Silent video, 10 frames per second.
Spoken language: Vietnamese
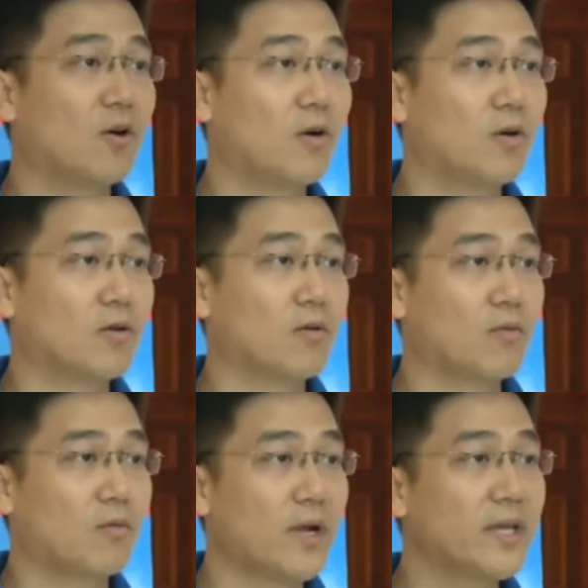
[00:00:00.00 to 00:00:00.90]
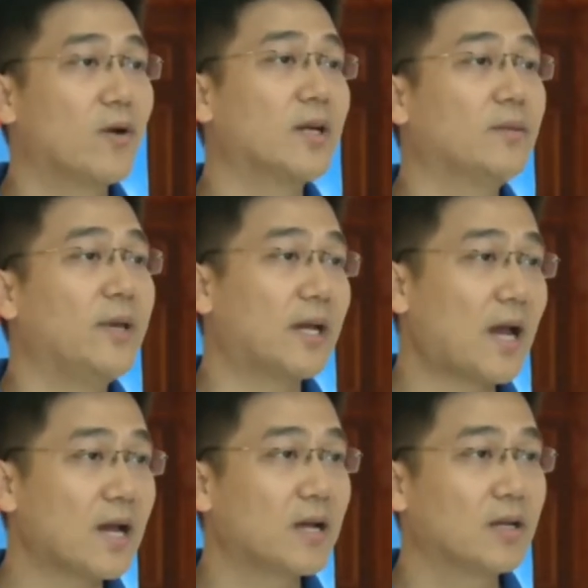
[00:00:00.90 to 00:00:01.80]
Có quá nhiều các thiết bị
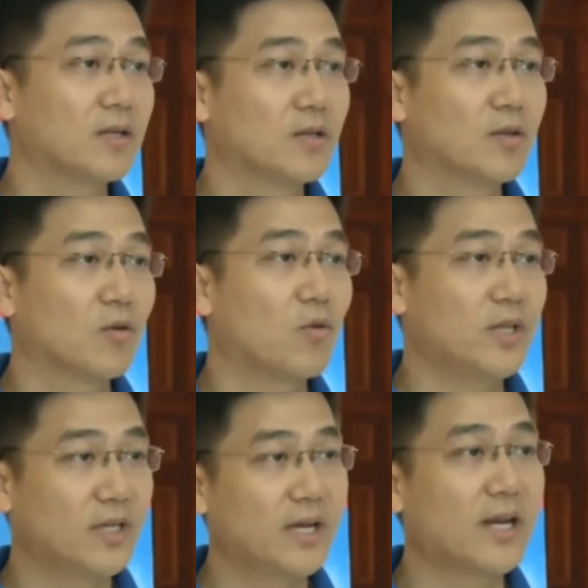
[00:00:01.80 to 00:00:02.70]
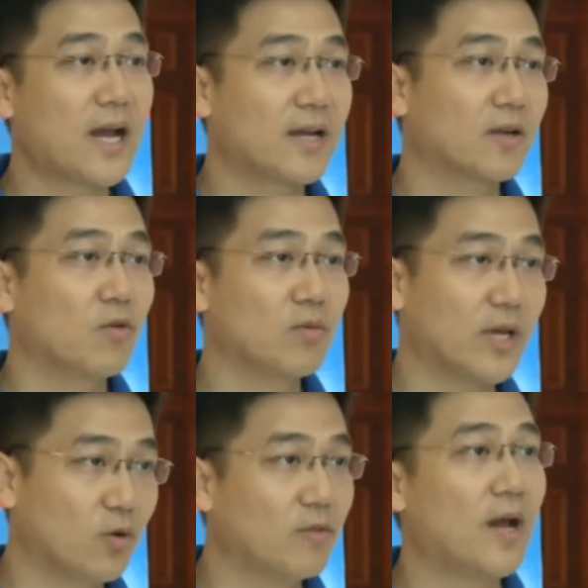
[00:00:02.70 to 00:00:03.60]
khác của những người khác cùng
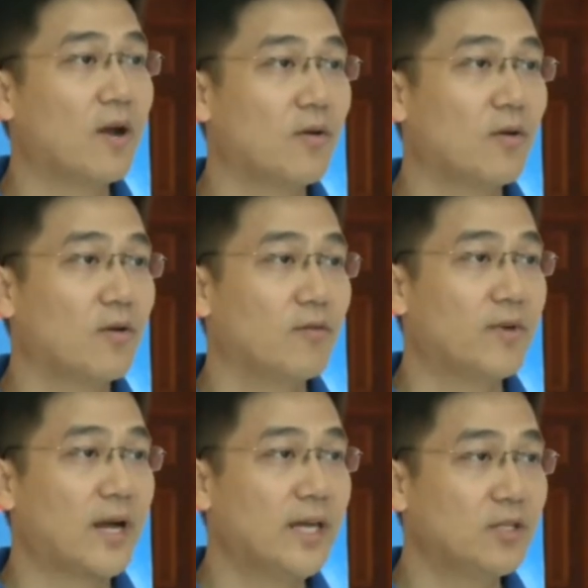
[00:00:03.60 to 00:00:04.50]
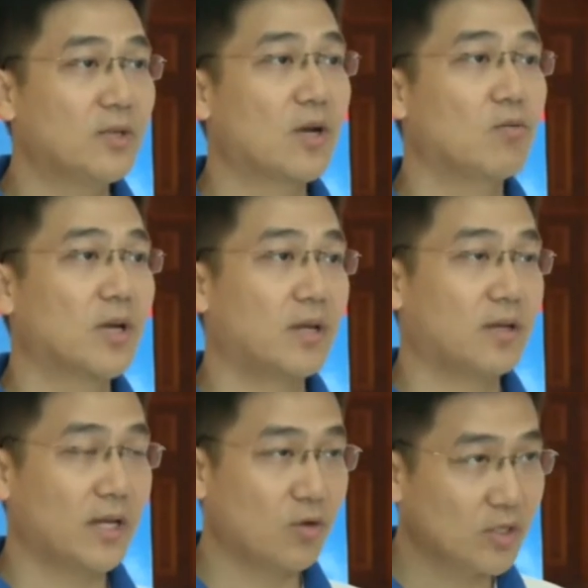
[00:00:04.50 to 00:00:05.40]
kết nối vào, và khi chúng ta cùng
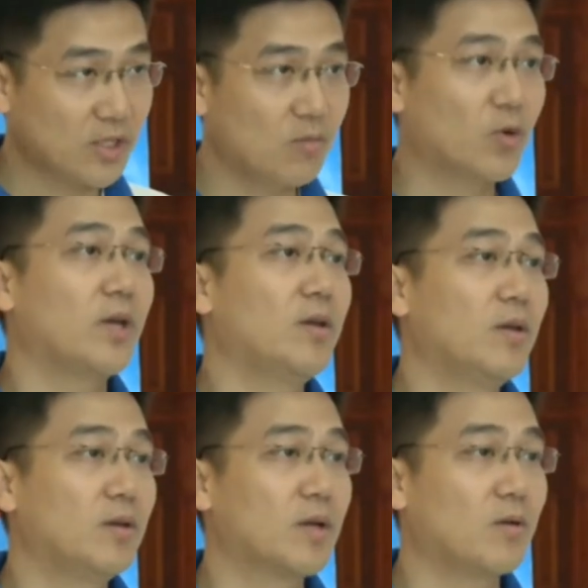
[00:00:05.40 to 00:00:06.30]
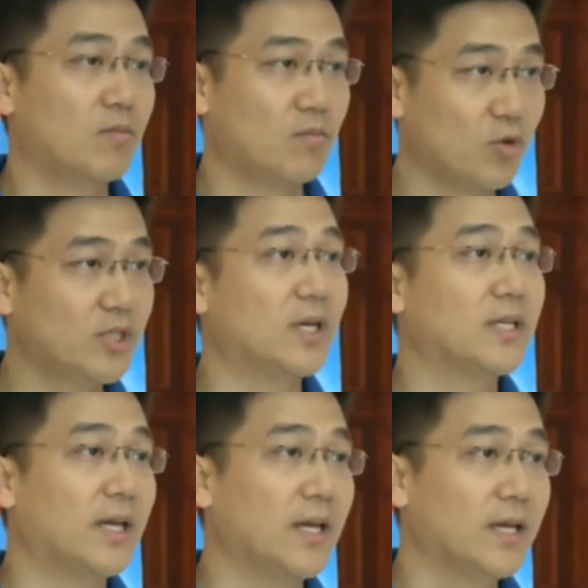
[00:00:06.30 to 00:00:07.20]
kết nối trong một cái môi trường
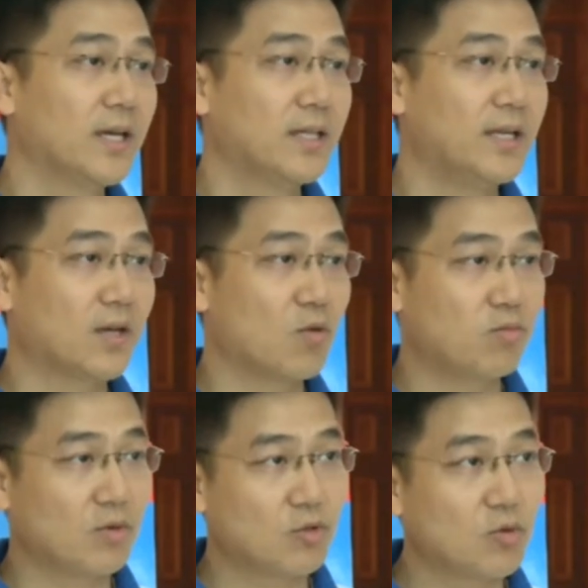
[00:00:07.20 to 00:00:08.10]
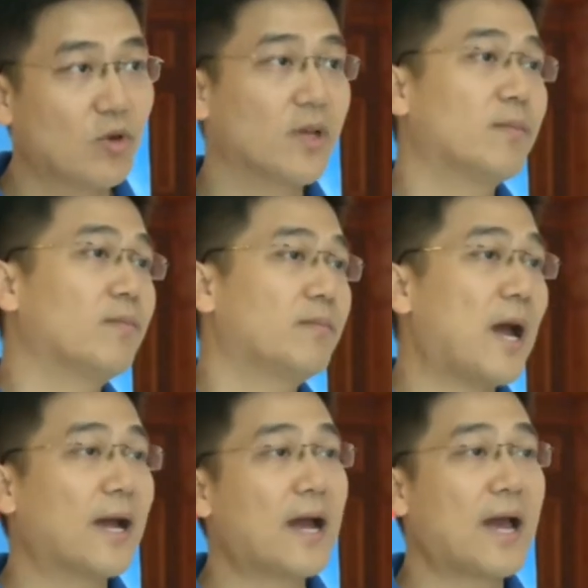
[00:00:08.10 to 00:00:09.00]
như thế thì cùng chung một cái
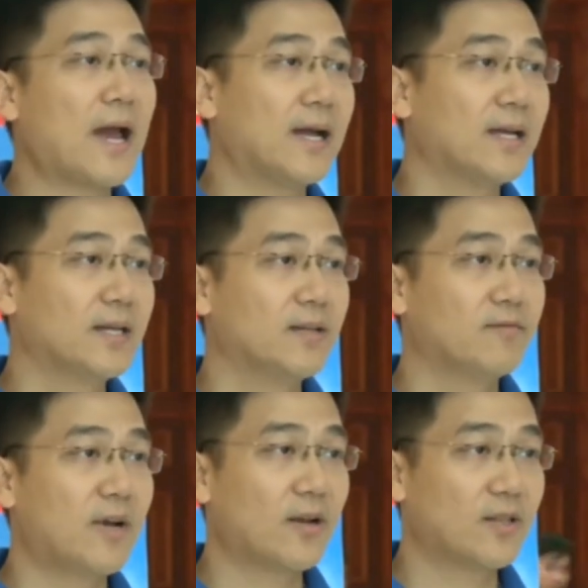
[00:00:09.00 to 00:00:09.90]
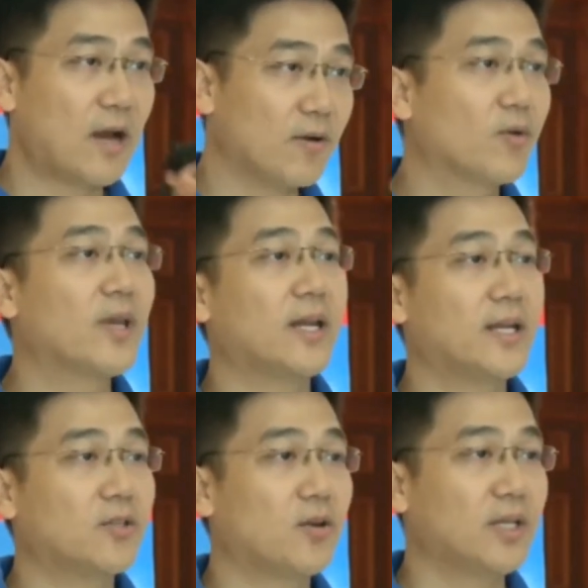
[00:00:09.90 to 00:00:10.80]
mạng ngang hàng, và nó tạo điều kiện
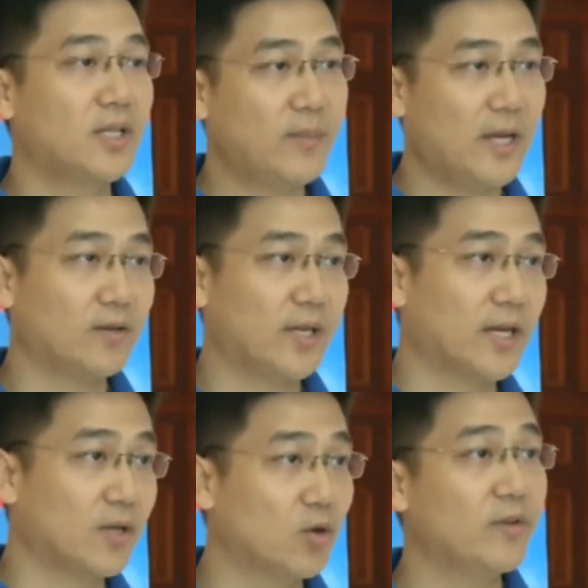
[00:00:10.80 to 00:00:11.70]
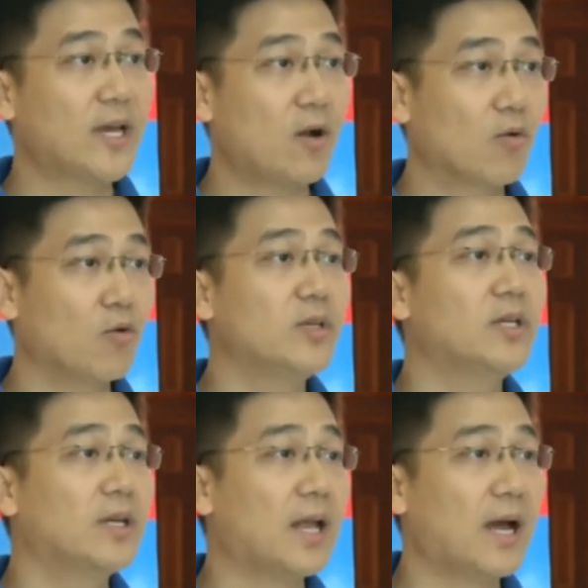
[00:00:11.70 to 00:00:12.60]
để cho những cái thiết bị có thể kết nối với nhau, cũng
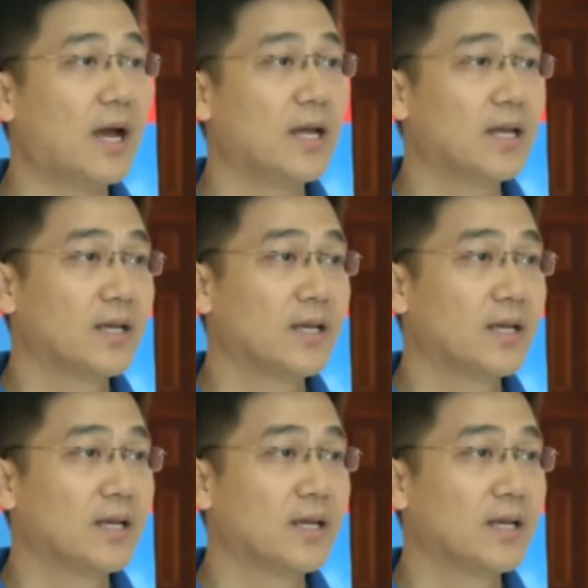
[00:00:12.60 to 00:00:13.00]
như là